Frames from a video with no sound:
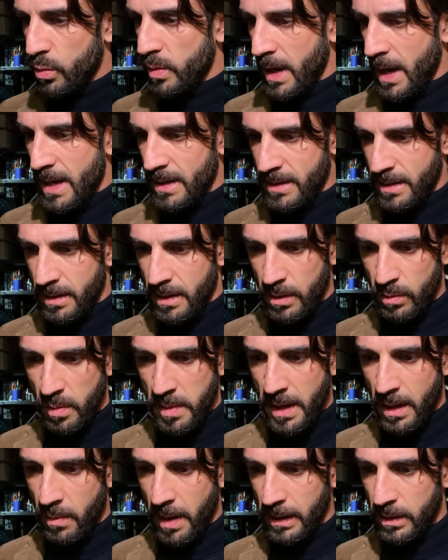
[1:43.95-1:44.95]
una S del
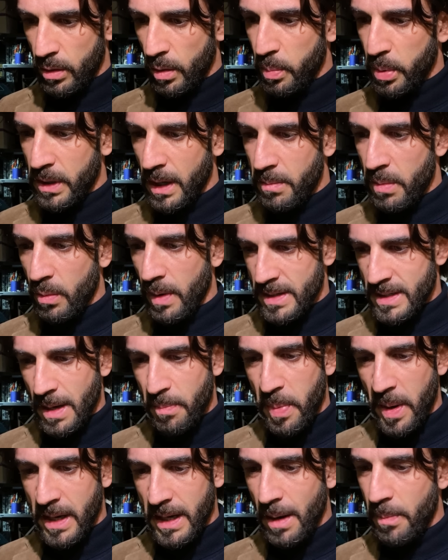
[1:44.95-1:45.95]
2004 potrebbe quasi
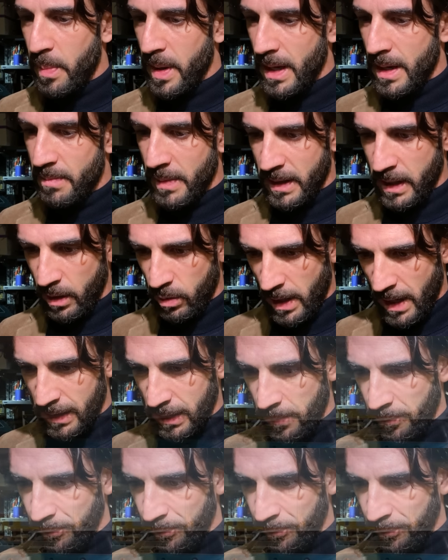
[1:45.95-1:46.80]
apparire appena immatricolata.